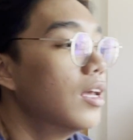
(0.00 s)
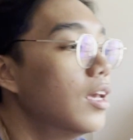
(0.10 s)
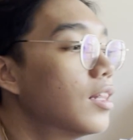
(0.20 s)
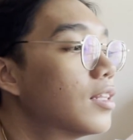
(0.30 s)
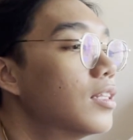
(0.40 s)

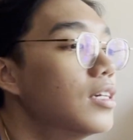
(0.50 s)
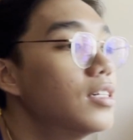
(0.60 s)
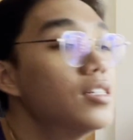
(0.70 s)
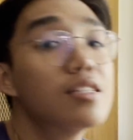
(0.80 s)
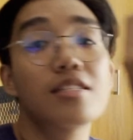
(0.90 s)
it
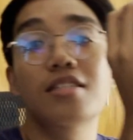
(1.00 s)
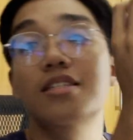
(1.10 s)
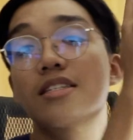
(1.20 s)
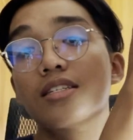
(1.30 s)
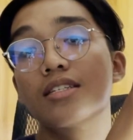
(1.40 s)

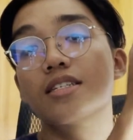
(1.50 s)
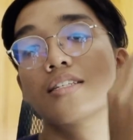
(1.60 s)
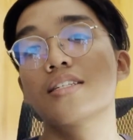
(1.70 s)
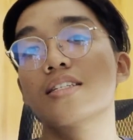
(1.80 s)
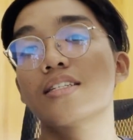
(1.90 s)

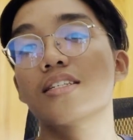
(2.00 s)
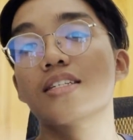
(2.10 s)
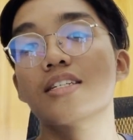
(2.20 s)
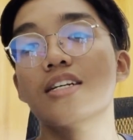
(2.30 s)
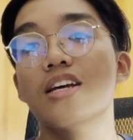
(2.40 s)
is
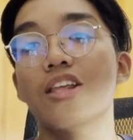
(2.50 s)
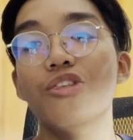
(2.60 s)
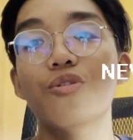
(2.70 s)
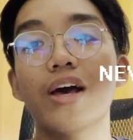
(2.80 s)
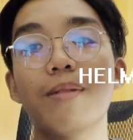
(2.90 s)

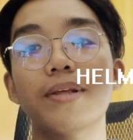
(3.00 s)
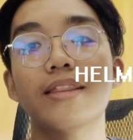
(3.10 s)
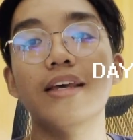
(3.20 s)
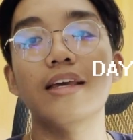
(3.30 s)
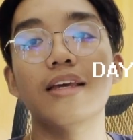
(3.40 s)
new helmet
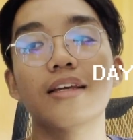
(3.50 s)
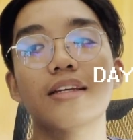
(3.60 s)
day.